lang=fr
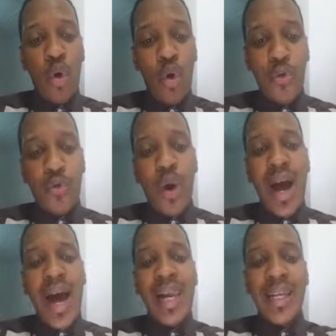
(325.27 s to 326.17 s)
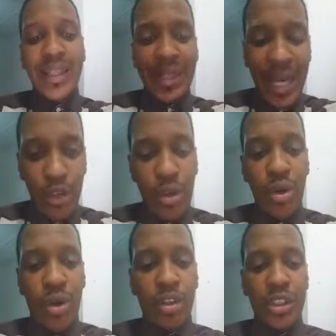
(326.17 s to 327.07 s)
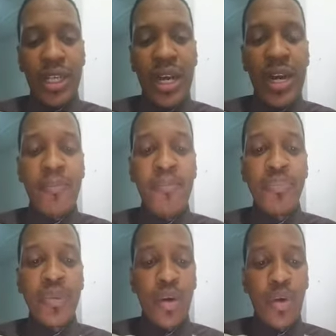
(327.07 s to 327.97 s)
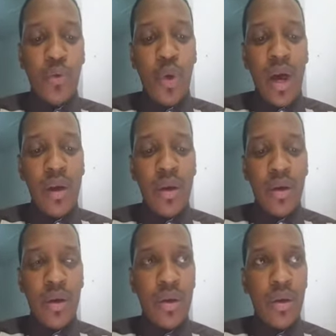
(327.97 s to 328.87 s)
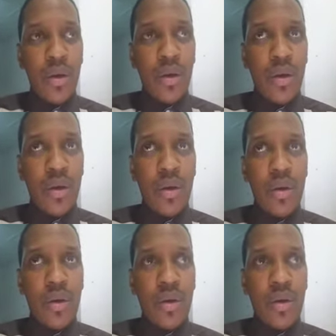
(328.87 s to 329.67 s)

on voit à l'intérieur en général, on voit, euh,